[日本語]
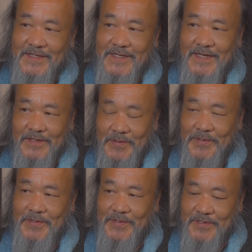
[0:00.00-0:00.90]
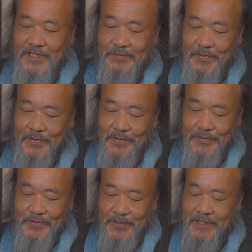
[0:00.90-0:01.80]
えっ、ー、と希
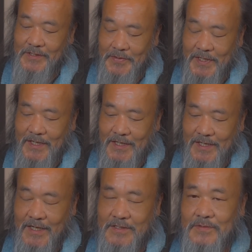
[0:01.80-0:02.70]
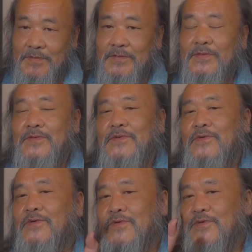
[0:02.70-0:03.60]
望の方はあのー、
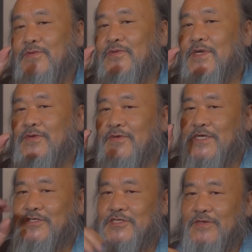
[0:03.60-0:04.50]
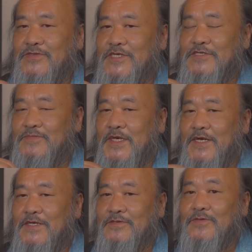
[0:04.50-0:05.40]
ここの動画のね下の説明
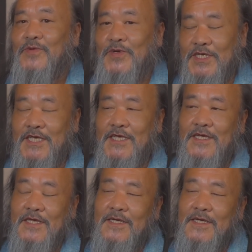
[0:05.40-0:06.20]
欄のとこに